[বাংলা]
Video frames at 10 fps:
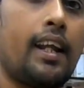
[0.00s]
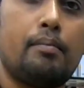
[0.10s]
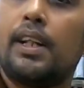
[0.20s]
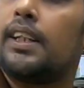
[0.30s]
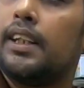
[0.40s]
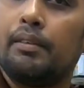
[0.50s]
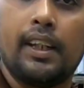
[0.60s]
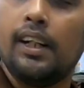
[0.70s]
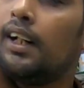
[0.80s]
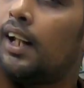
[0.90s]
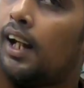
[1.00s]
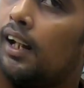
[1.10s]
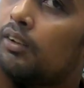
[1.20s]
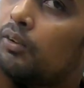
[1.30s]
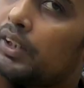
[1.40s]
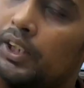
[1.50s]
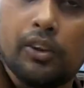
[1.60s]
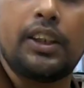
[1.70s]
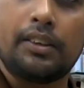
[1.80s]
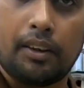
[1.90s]
হেলমেট দিবে e কেউই
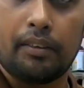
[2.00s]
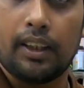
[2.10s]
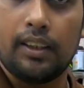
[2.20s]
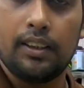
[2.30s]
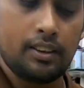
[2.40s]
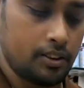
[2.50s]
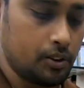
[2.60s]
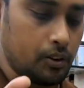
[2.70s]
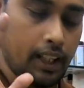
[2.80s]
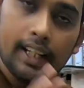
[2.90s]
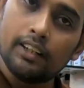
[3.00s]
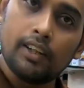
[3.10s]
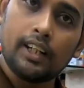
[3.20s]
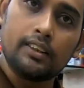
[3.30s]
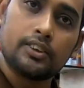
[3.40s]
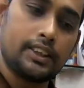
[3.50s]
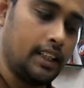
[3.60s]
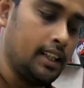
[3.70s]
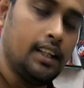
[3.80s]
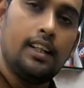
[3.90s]
দিতে পারবে না সো এইগুলো হচ্ছে
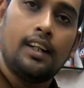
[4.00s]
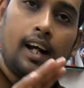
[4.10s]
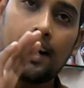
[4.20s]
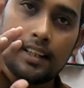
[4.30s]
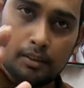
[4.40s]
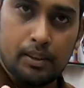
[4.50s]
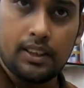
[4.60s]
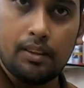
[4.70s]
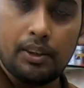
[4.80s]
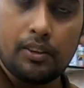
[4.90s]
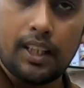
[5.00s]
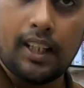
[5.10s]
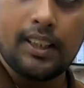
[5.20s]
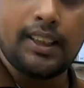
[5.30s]
হান্ড্রেড পার্সেন্ট আমি একটু গ্যারান্টি